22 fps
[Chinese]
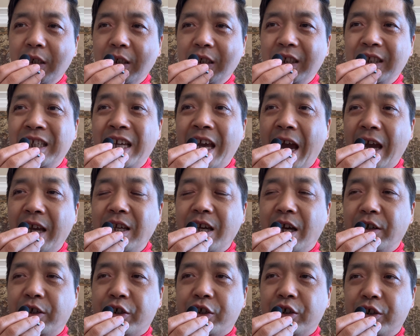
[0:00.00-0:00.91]
严
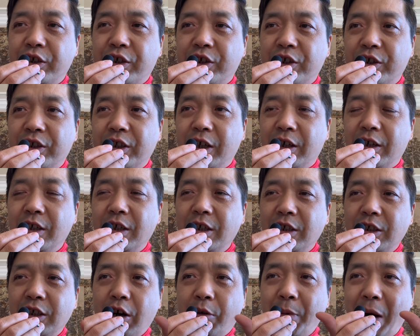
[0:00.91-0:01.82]
严实实的
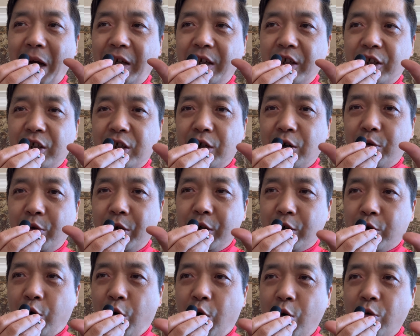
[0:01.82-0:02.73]
要把这社会
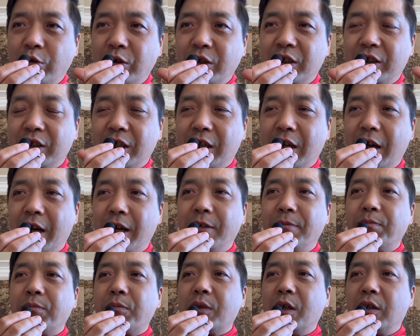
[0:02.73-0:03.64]
控制起来，
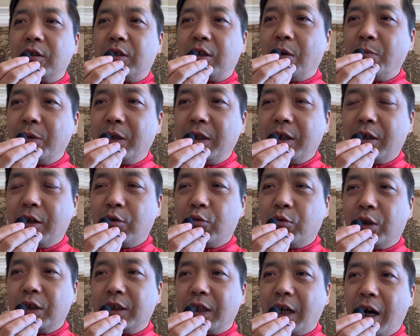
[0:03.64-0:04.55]
这么一个
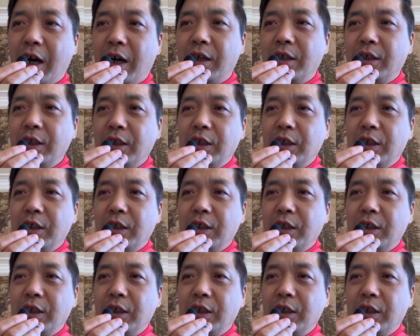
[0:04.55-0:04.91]
国家，